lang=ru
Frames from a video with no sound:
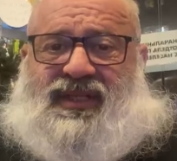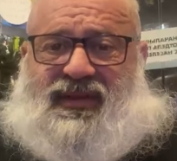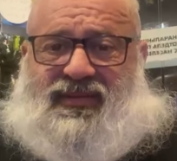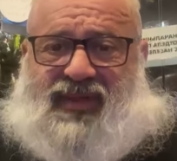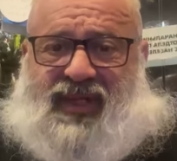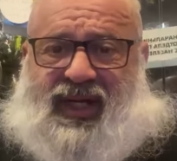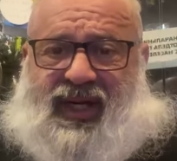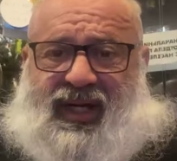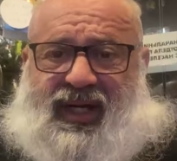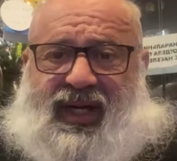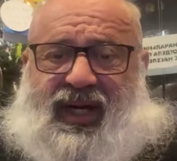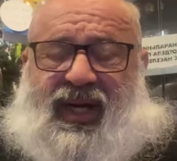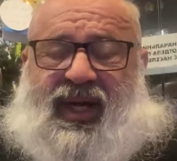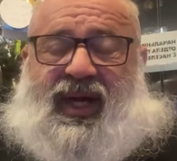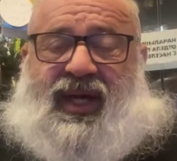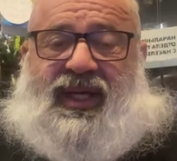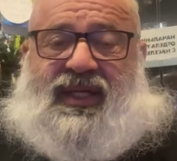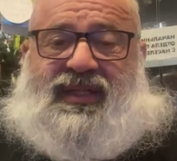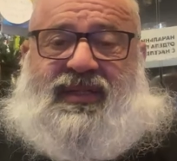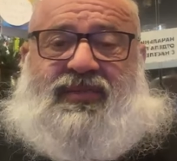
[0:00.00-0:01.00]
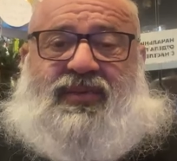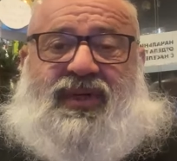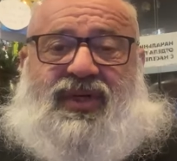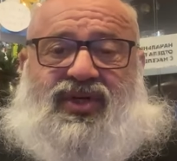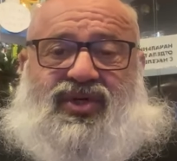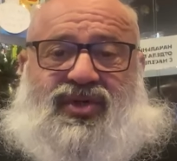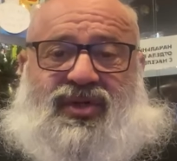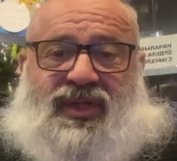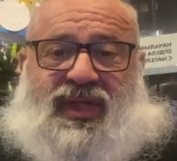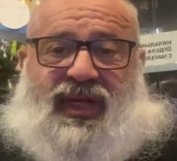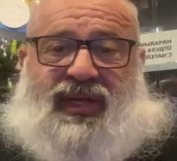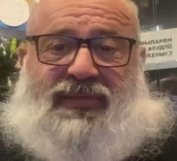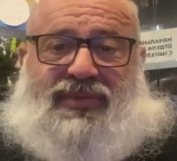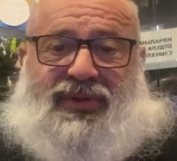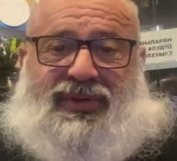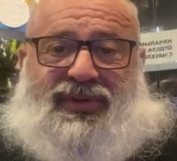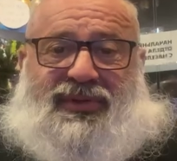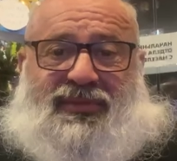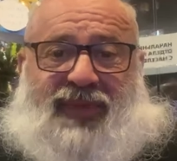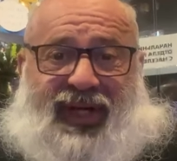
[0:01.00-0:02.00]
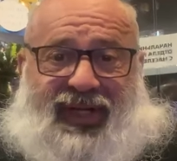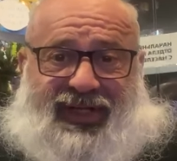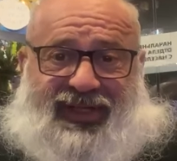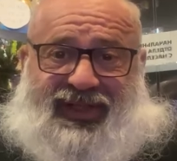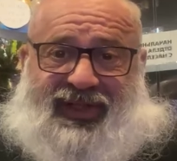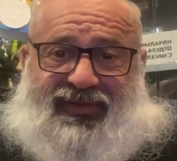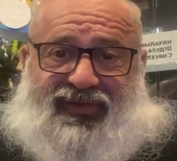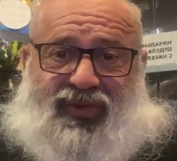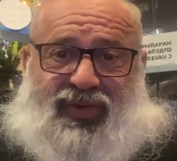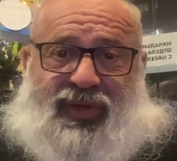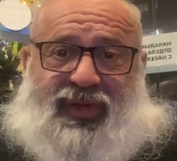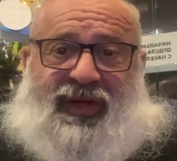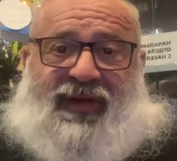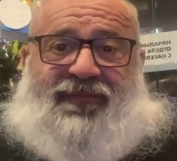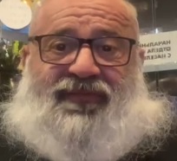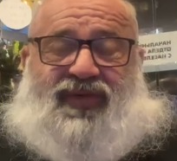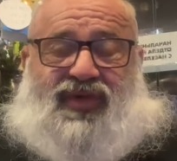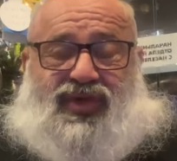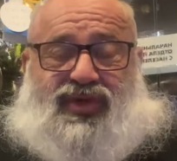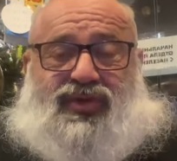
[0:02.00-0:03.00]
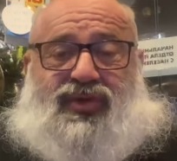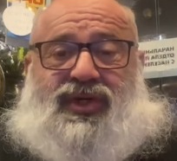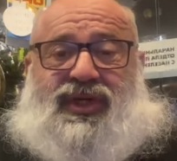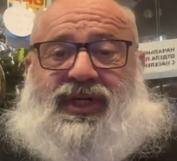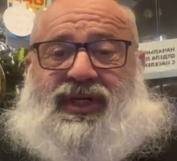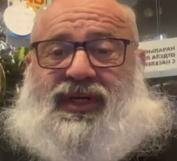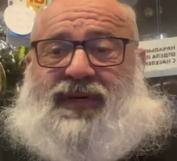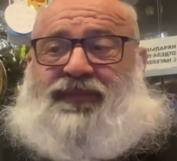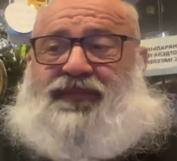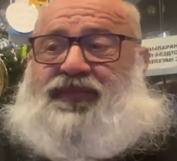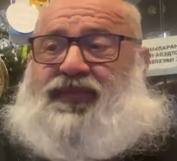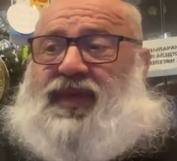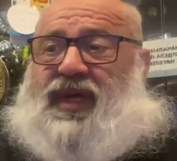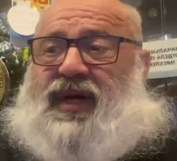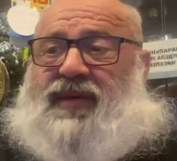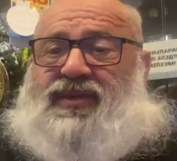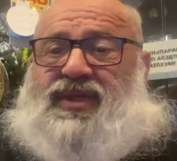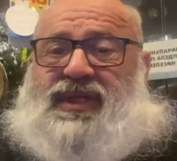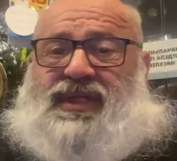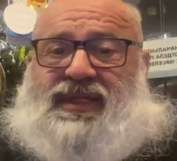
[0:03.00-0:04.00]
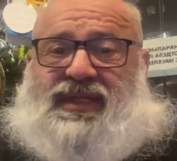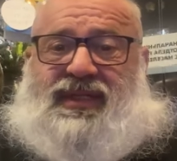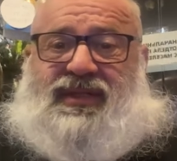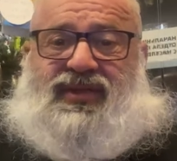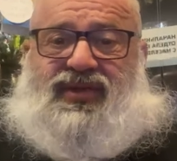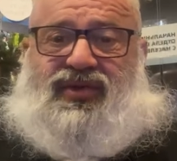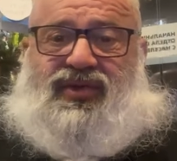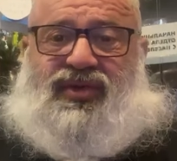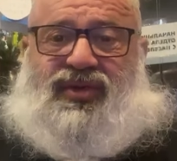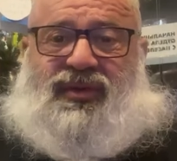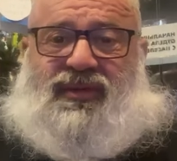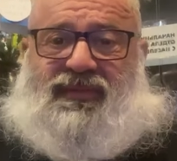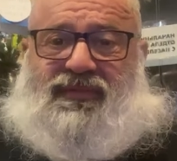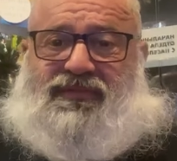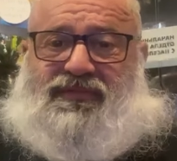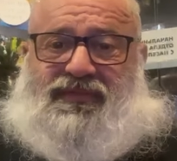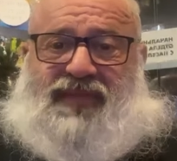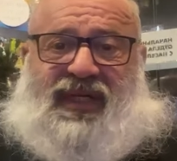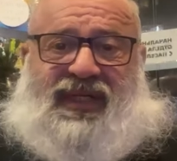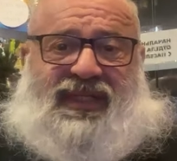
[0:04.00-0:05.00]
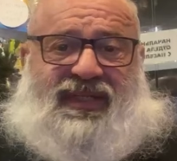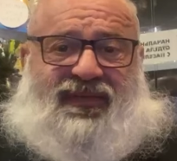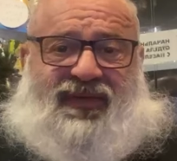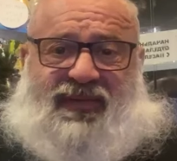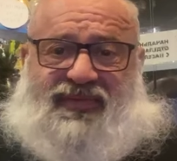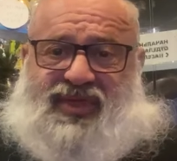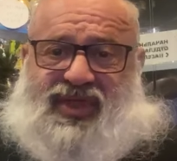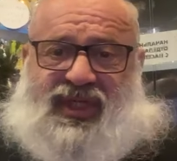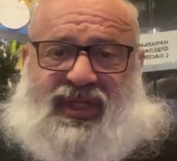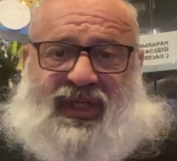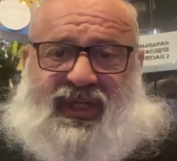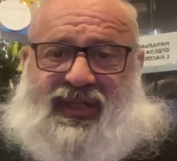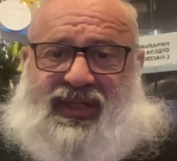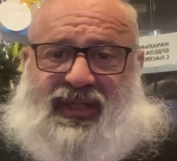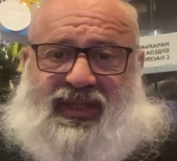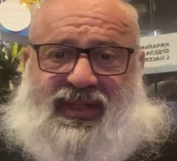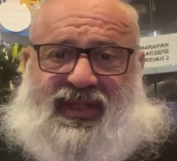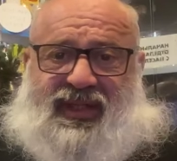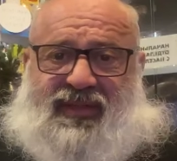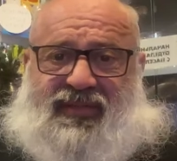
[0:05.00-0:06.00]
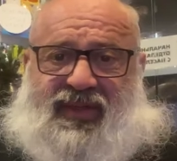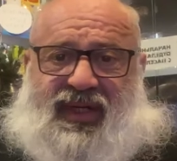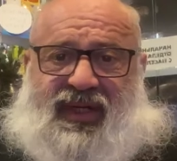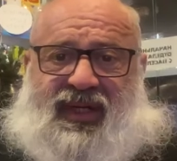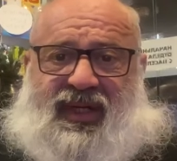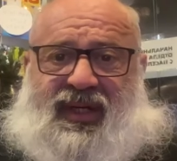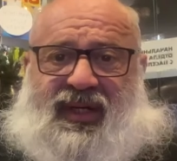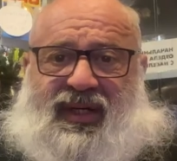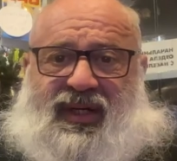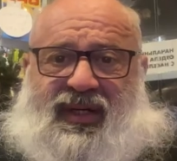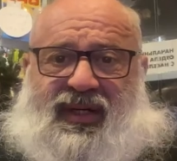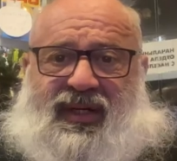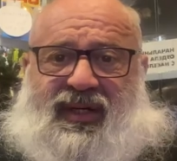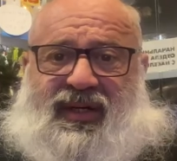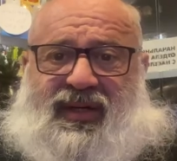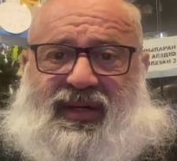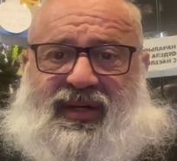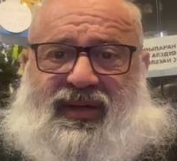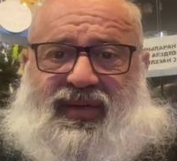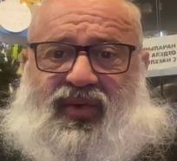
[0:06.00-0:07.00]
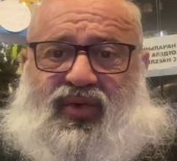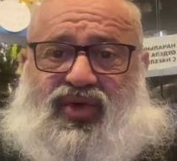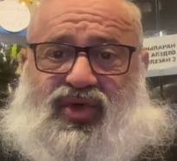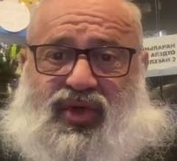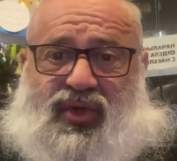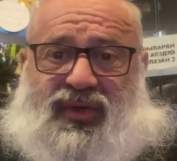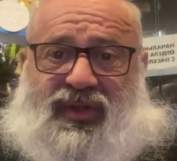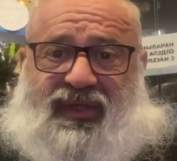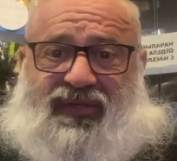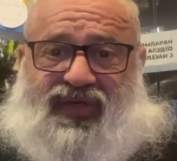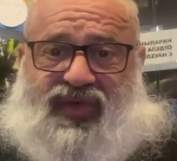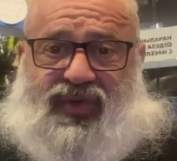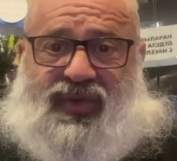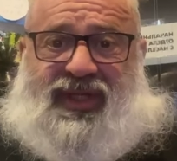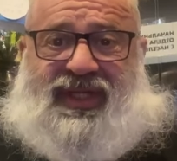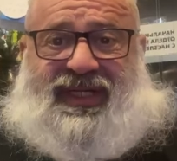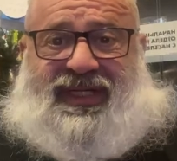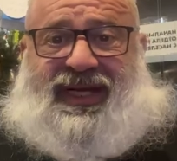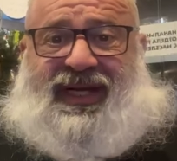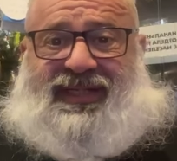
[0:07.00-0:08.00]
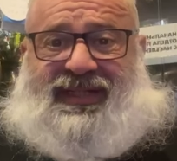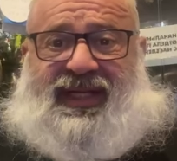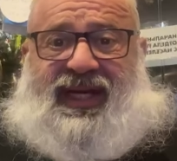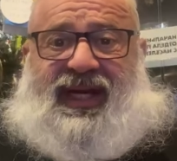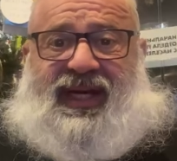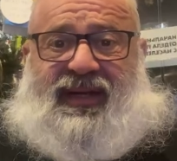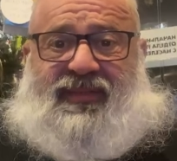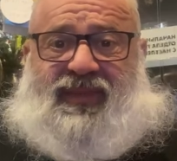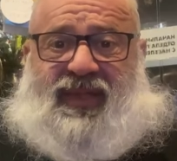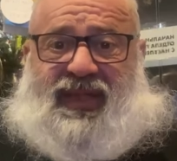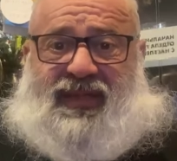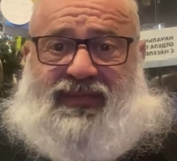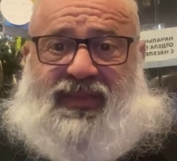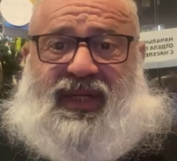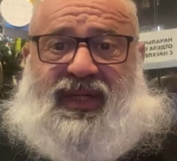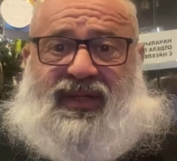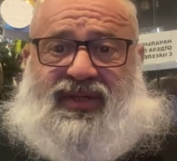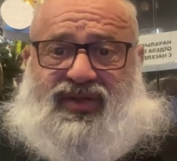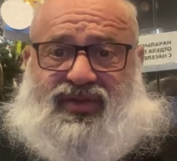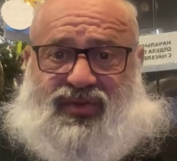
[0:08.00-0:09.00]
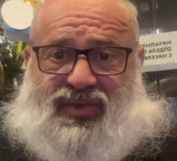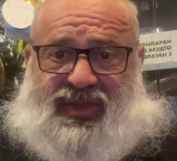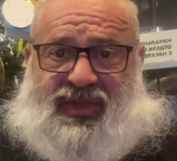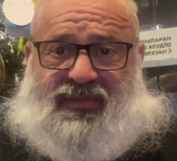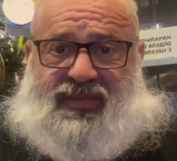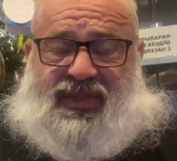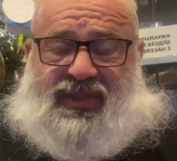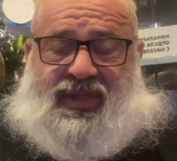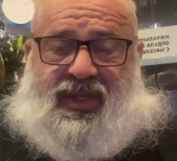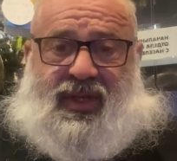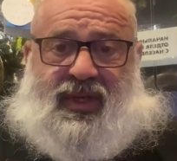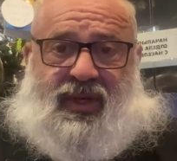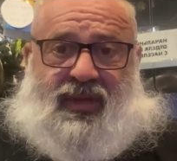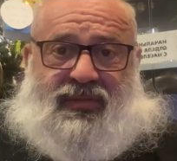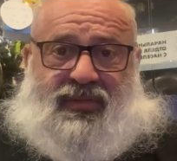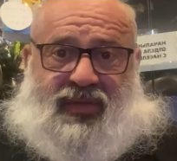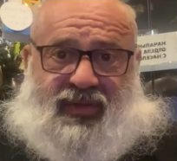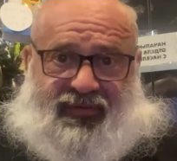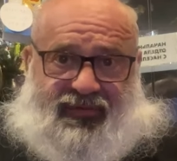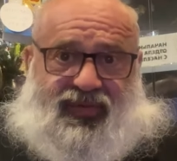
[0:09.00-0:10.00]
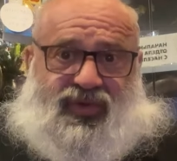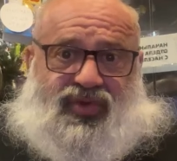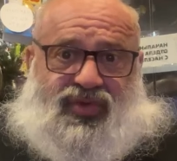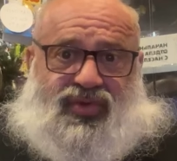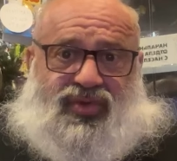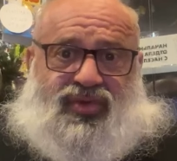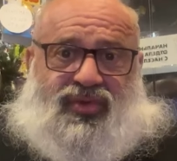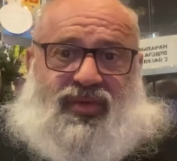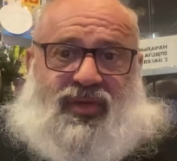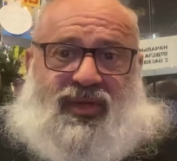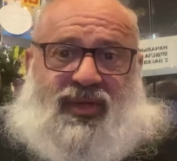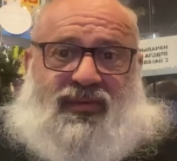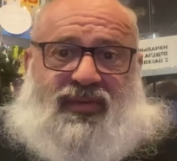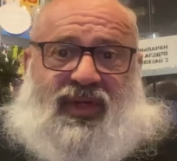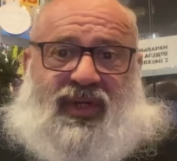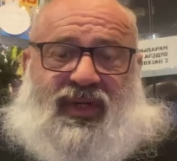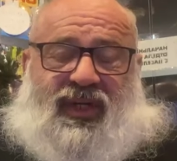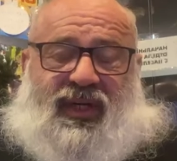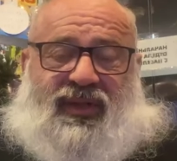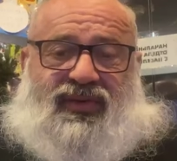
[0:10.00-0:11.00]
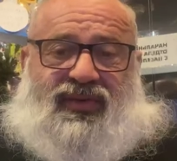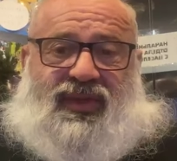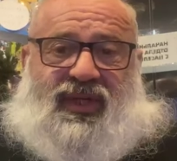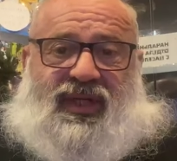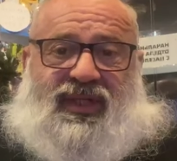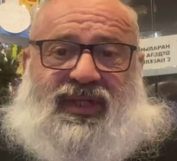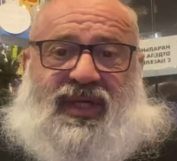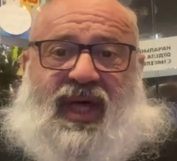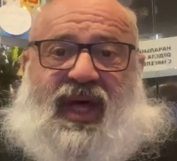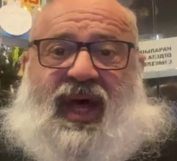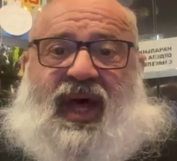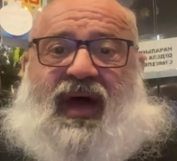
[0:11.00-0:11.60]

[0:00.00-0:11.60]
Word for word: собрали, и теперь еще требуют, мало того, что их амнистируют без вообще каких-либо э, учетов, что они когда-либо имели судимость, так вы еще, сука, нам награду дайте.